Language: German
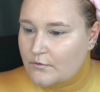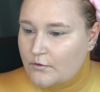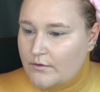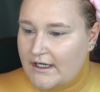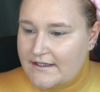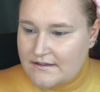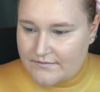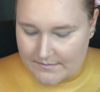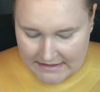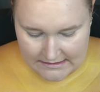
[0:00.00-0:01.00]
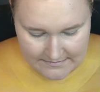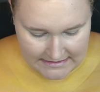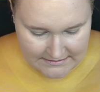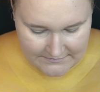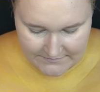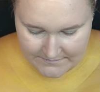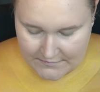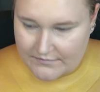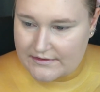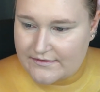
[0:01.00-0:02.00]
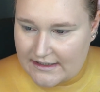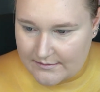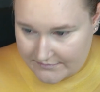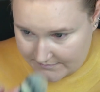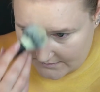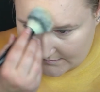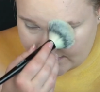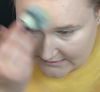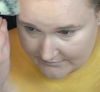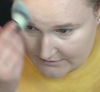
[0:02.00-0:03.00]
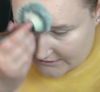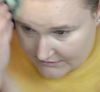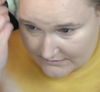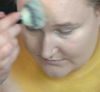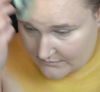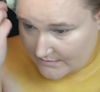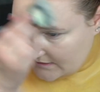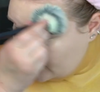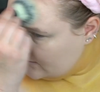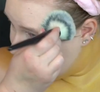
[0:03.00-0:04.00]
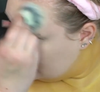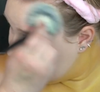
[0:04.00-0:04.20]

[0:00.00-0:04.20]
Oh, eins von beidem hatte zu viel Farbe für meine Foundation. Ubala.